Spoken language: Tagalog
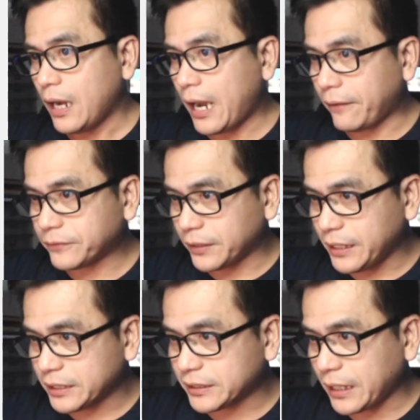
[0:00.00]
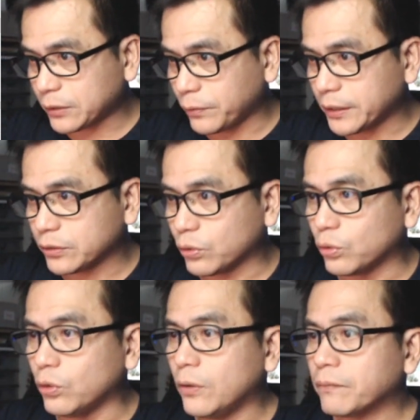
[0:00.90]
after his net worth
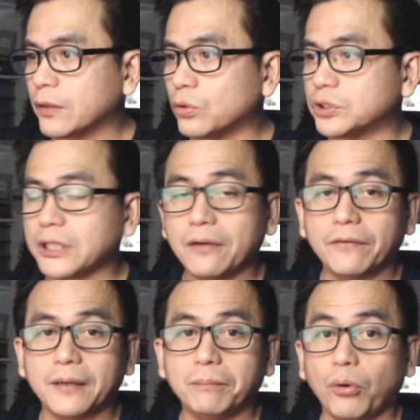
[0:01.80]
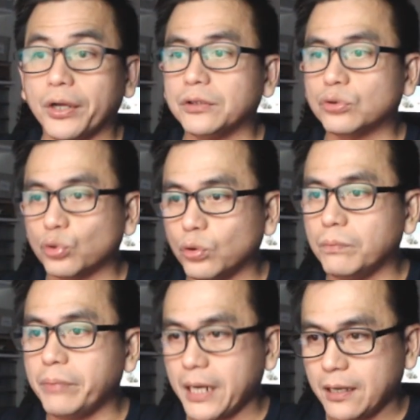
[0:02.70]
grew to 7.2
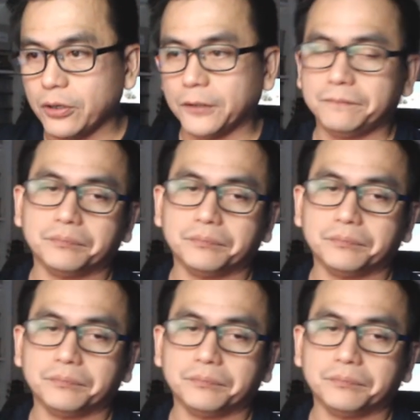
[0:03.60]
billion.